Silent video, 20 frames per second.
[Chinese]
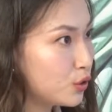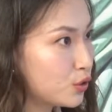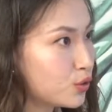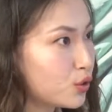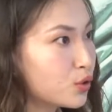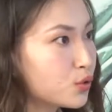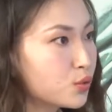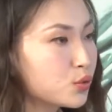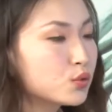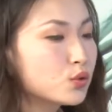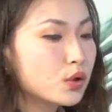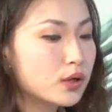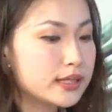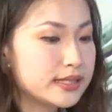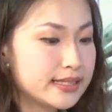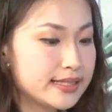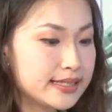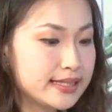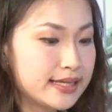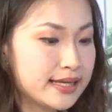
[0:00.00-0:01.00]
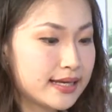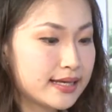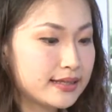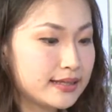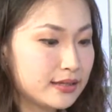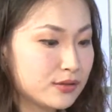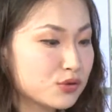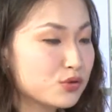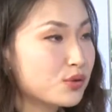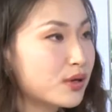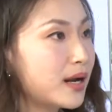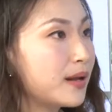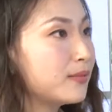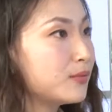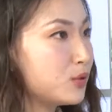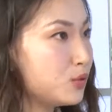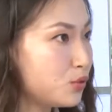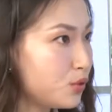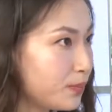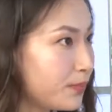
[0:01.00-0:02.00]
是说，如果今天您虽然
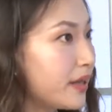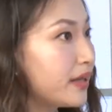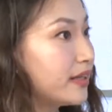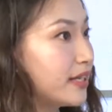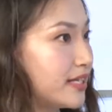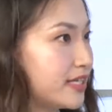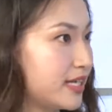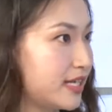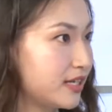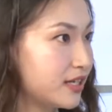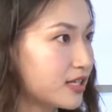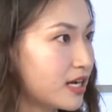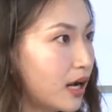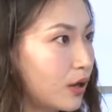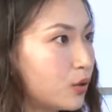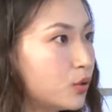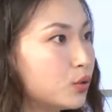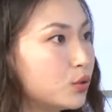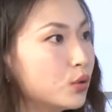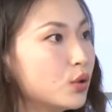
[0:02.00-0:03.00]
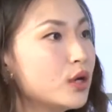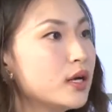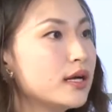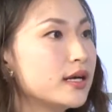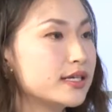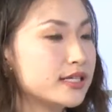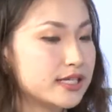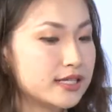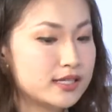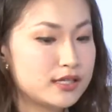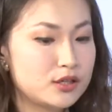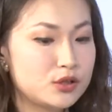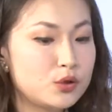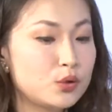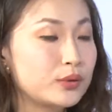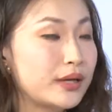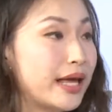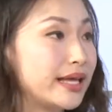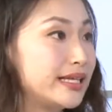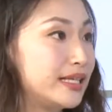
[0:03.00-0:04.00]
预备了这个账户，是
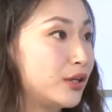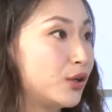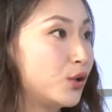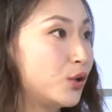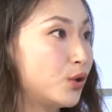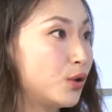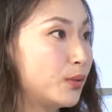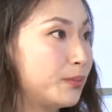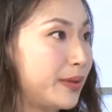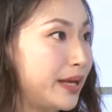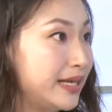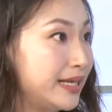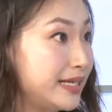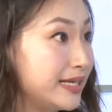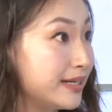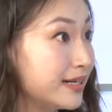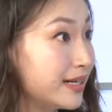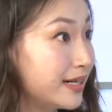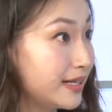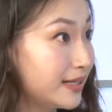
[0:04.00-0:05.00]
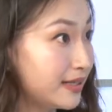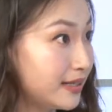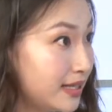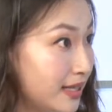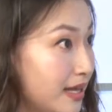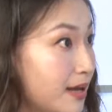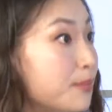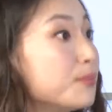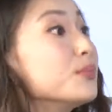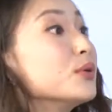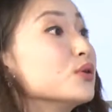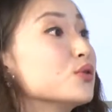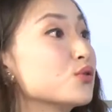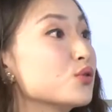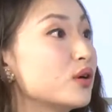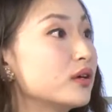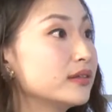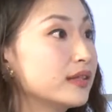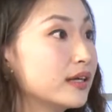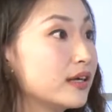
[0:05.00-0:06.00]
用来以后每一个天比。比如
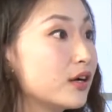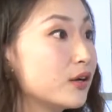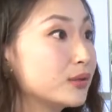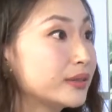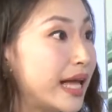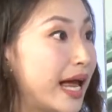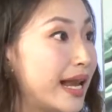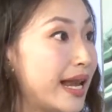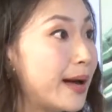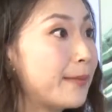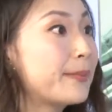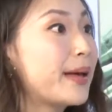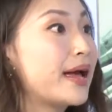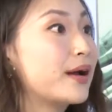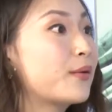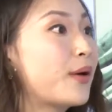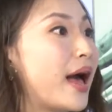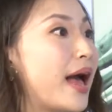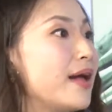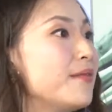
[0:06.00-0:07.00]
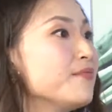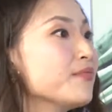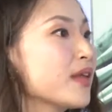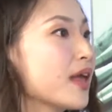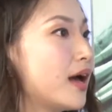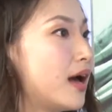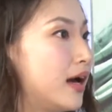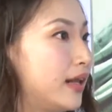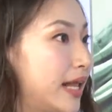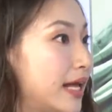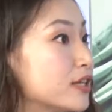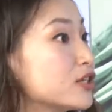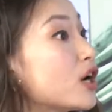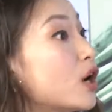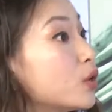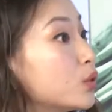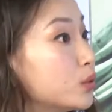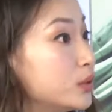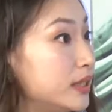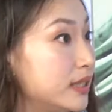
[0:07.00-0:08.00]
说，能够拿两百块，呃，来照
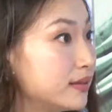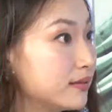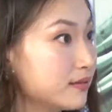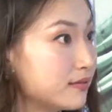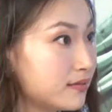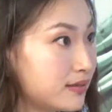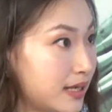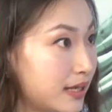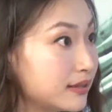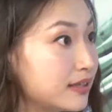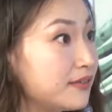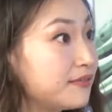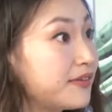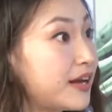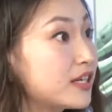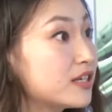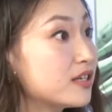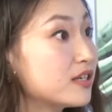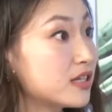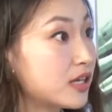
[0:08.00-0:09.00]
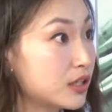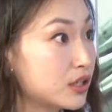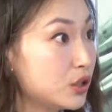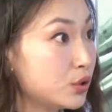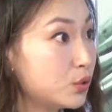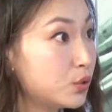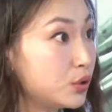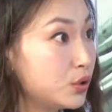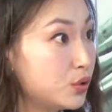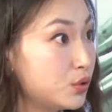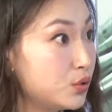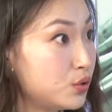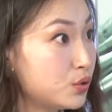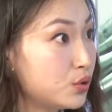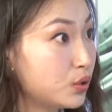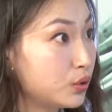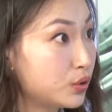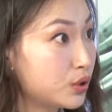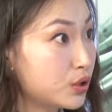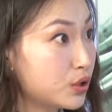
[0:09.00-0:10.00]
顾您。当你发生长期它好像还有一个
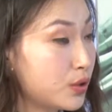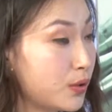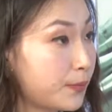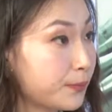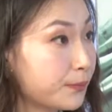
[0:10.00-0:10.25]
每年